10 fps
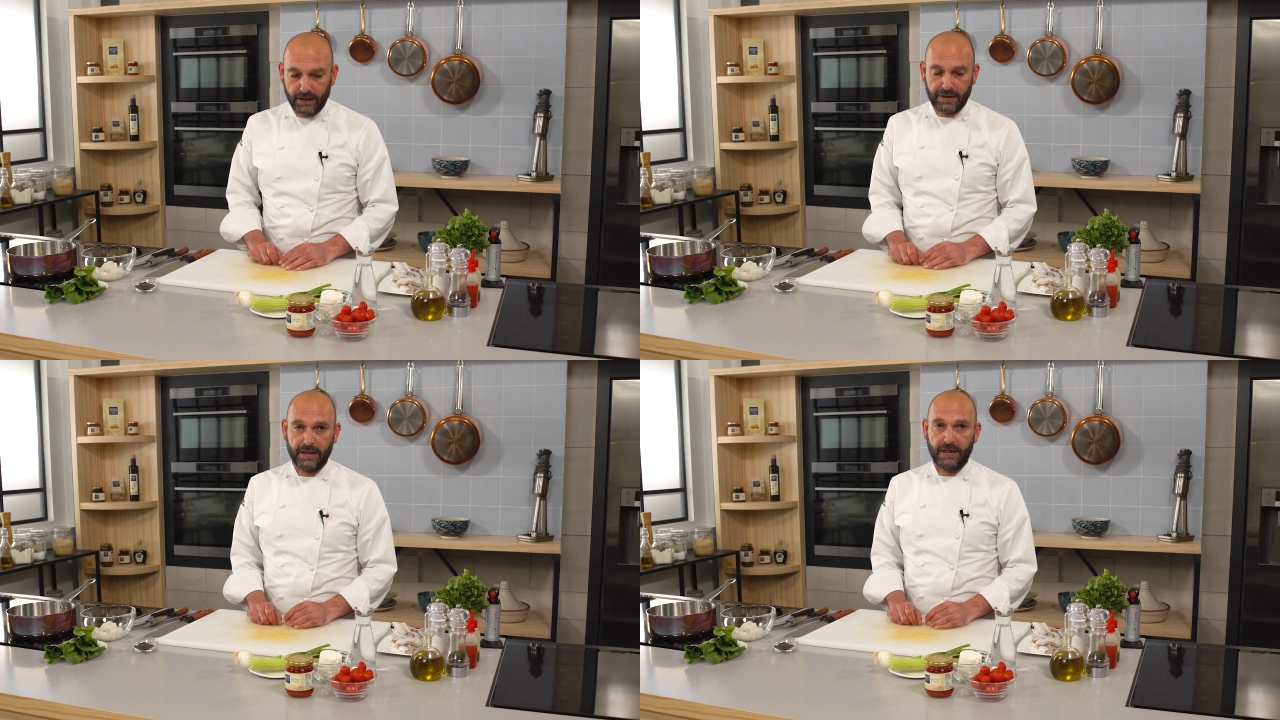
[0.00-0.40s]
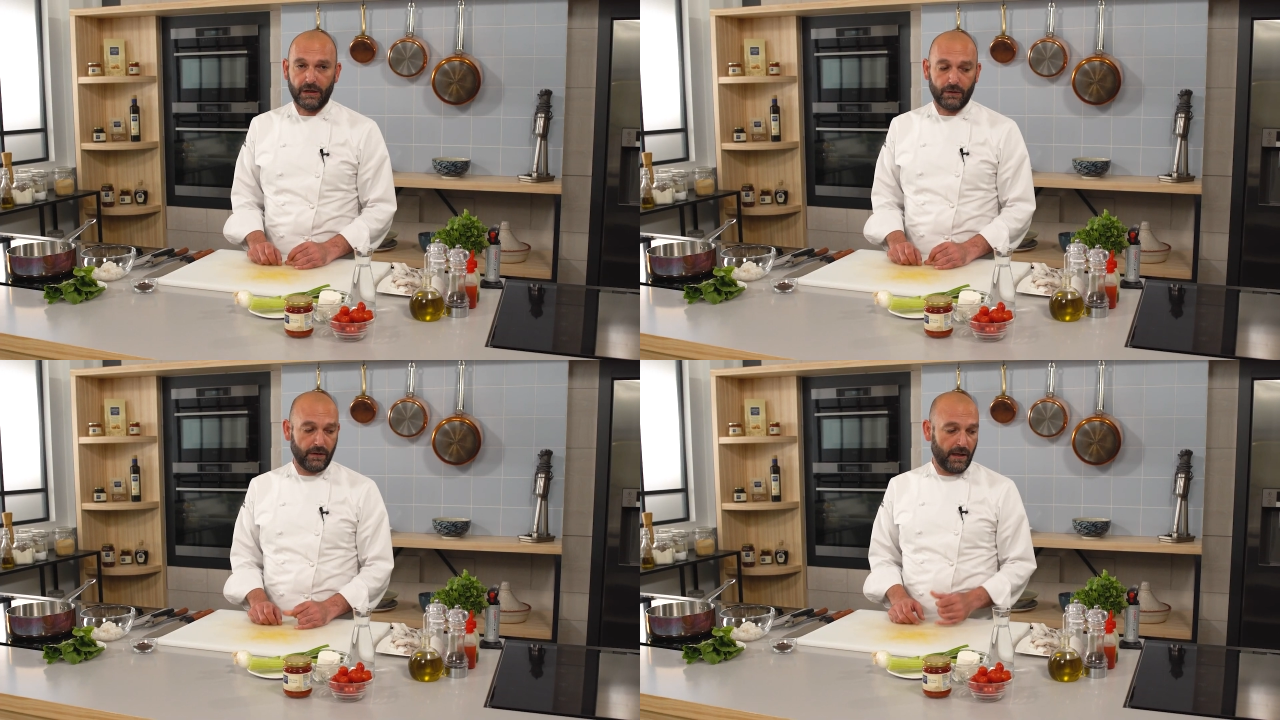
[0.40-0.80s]
del
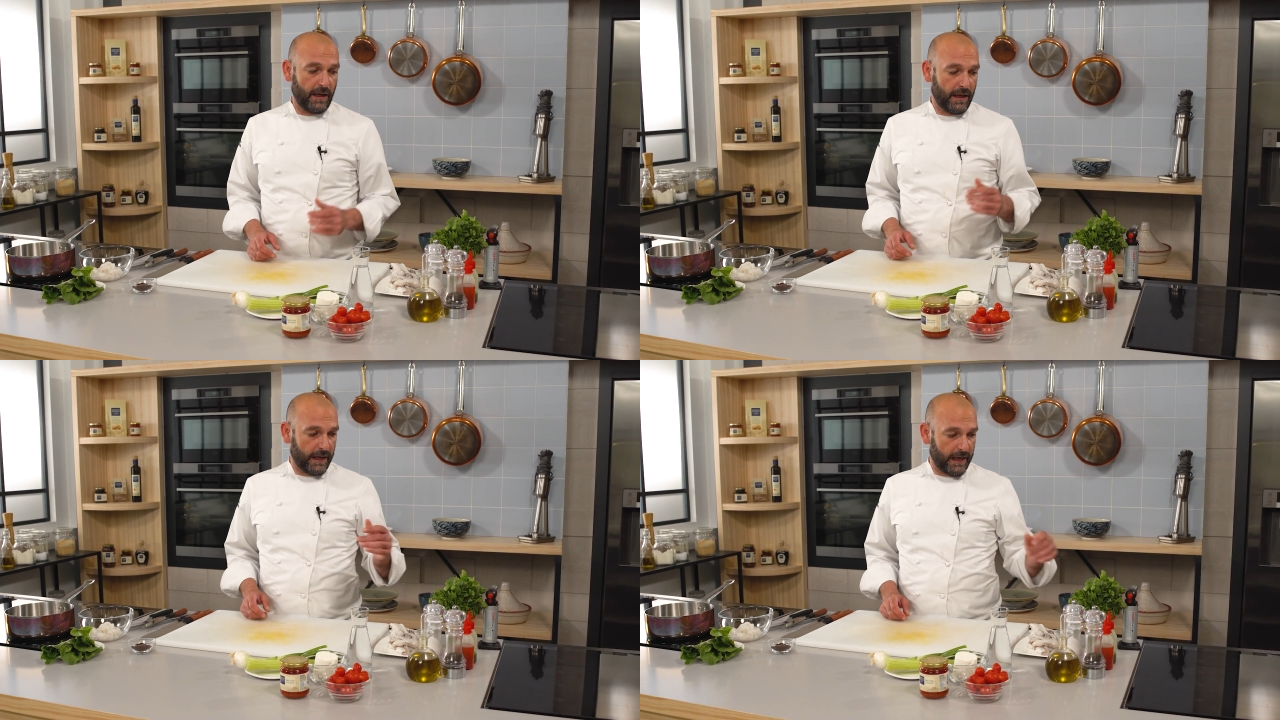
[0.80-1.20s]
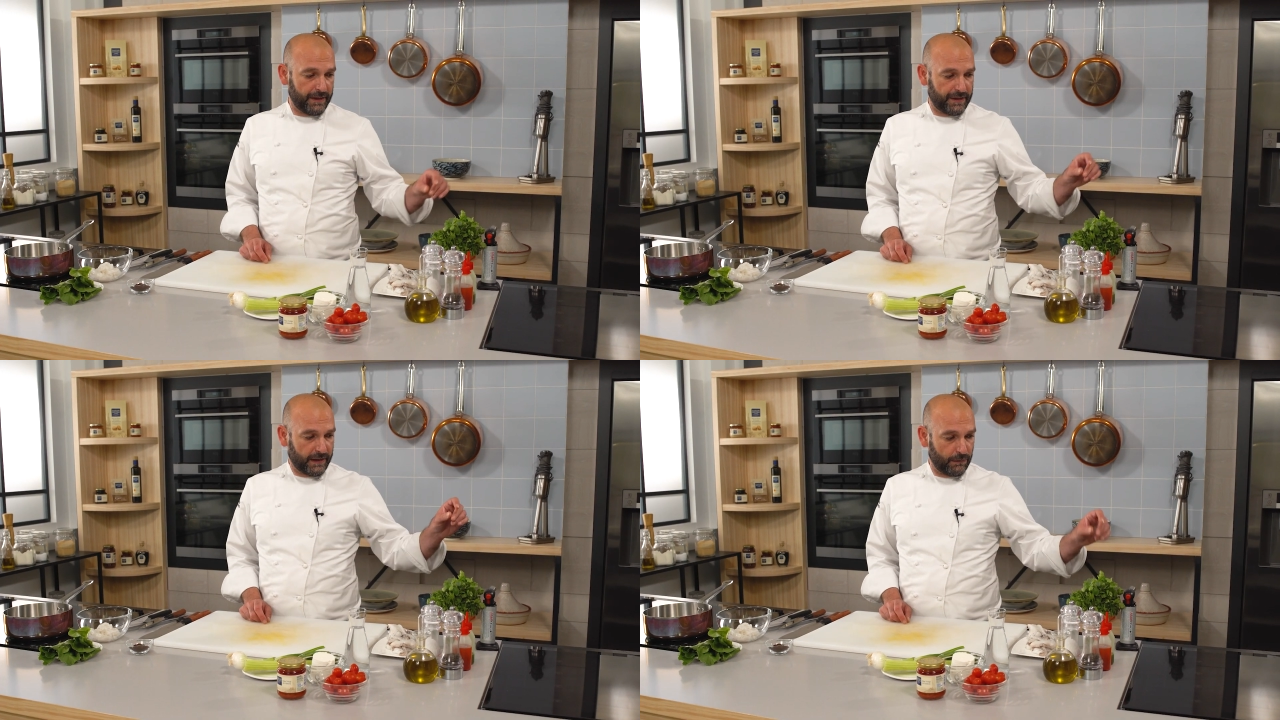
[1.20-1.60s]
sedano e
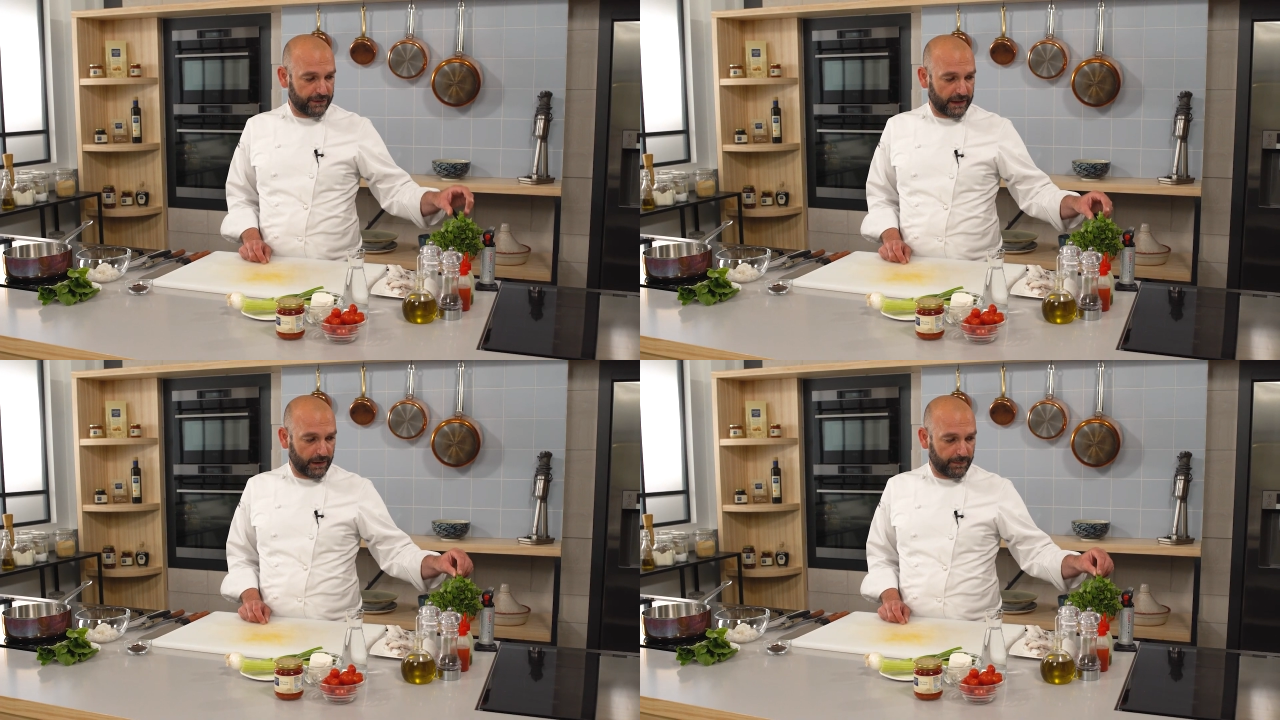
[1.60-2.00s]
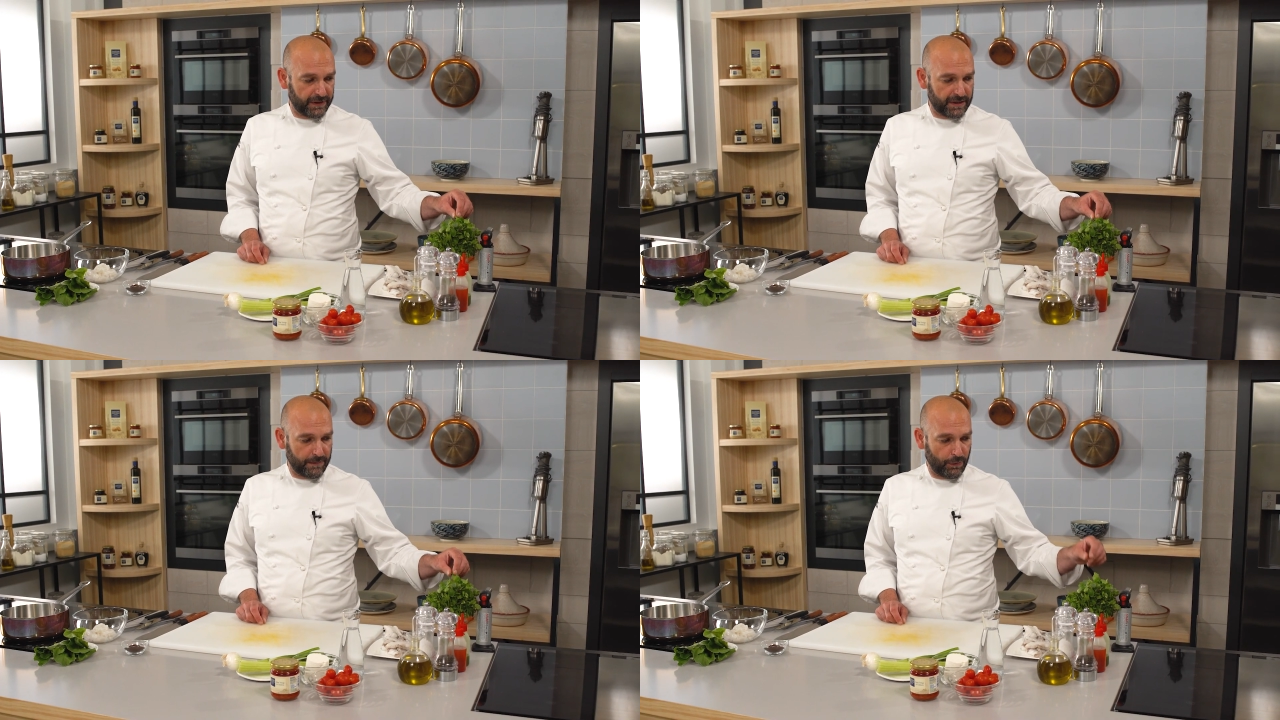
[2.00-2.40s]
anziché usare del
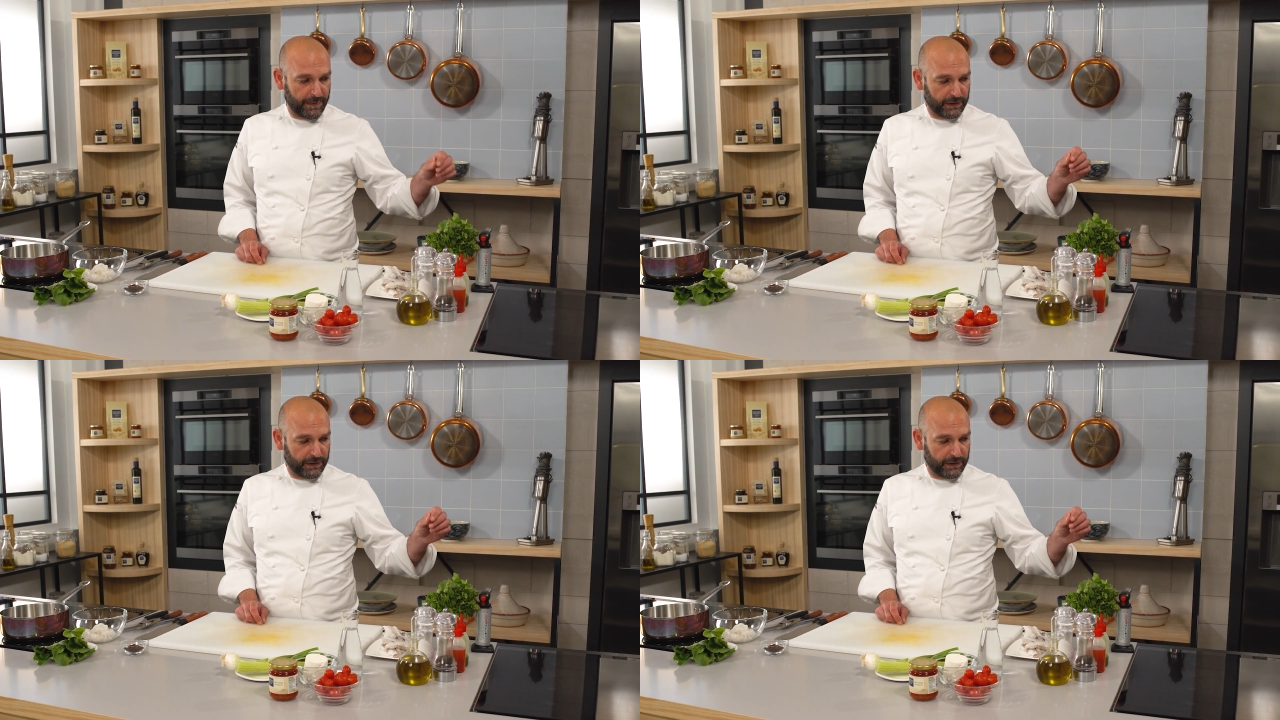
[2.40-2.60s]
prezzemolo